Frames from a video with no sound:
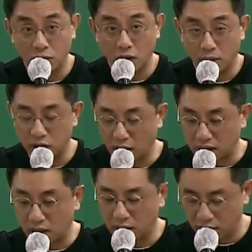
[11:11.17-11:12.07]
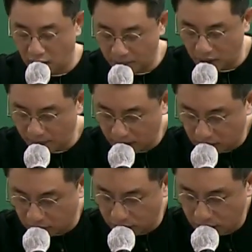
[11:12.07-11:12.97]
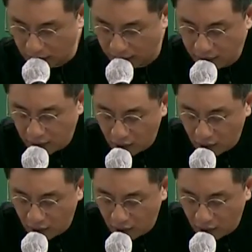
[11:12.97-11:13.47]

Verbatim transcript: 우리가 뭐 짝 찾는 거 한번 해봤었는데,